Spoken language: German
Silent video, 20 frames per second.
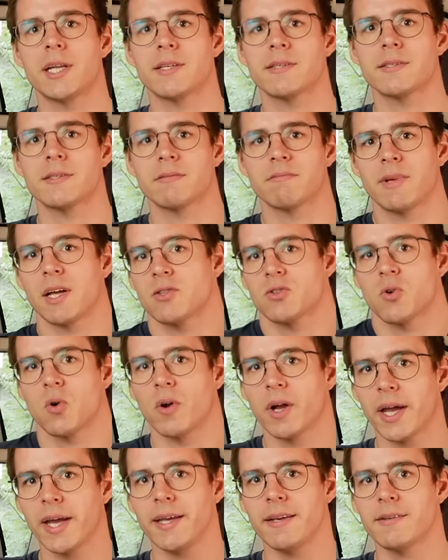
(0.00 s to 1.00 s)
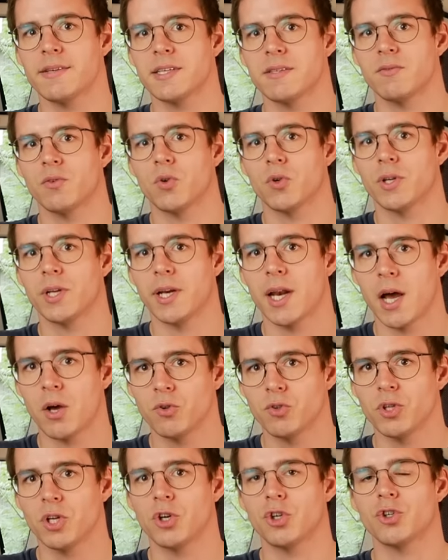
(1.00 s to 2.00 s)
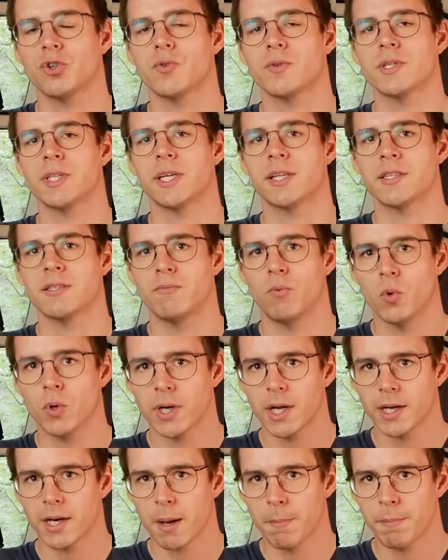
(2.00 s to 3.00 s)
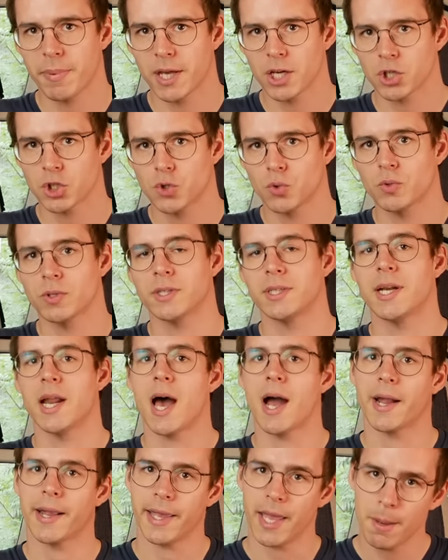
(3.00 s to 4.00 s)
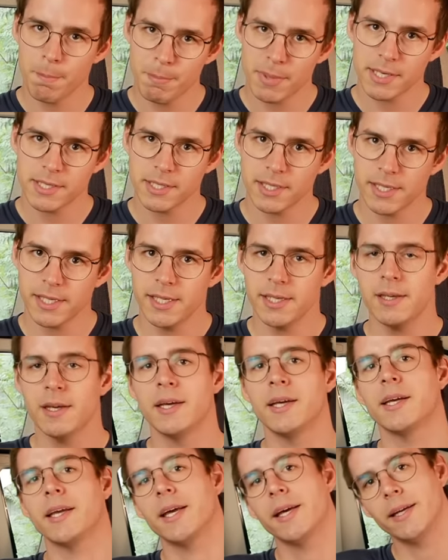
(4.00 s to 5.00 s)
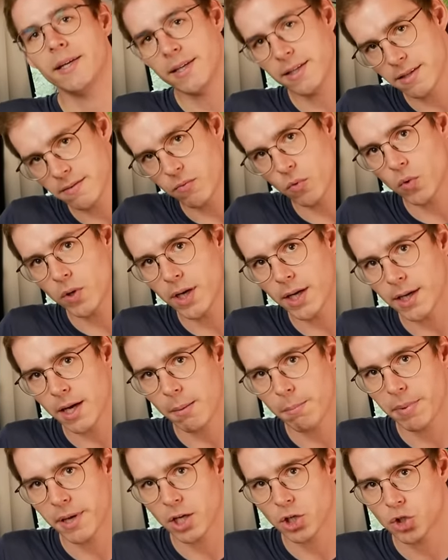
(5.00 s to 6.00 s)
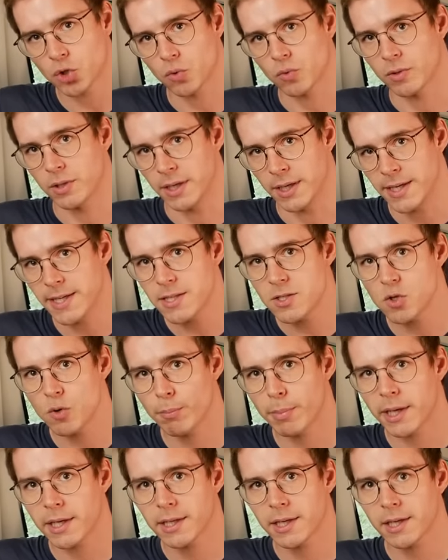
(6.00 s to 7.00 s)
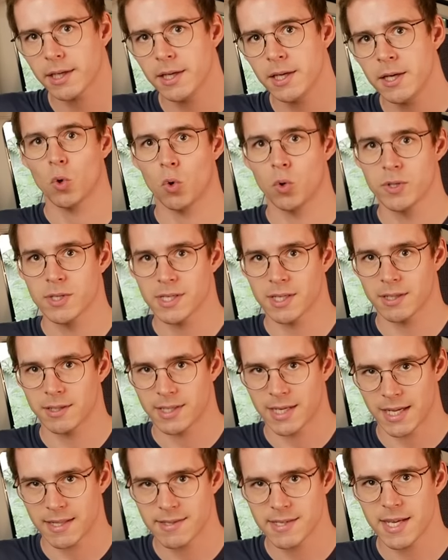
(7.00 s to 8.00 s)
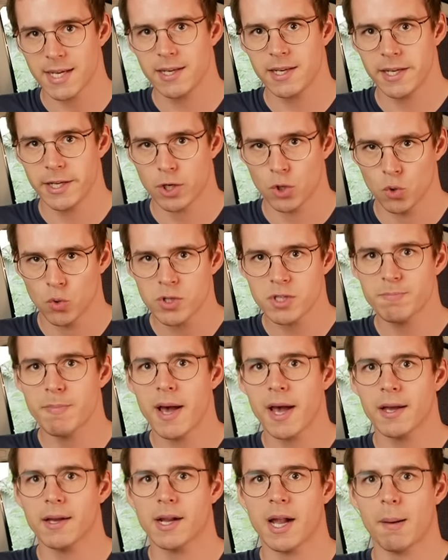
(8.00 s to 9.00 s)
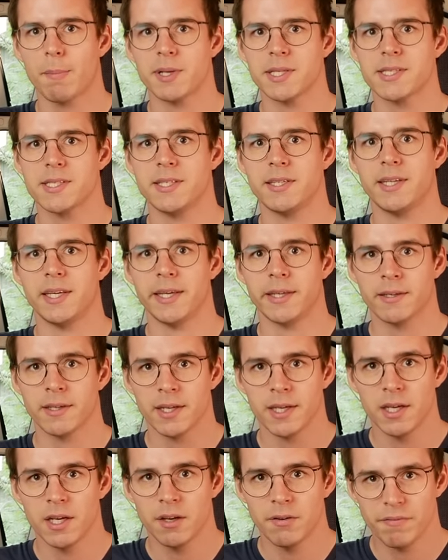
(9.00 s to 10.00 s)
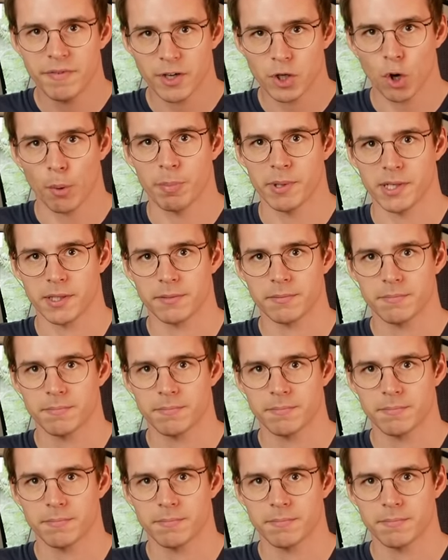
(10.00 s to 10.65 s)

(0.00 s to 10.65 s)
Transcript: das ganz konkret, dass wir durch den Austausch unserer 200 Ampere Stunden AGM-Batterie gegen die 200 Ampere-Stunden Lithium-Batterie unsere tatsächlich nutzbare Kapazität verdoppeln.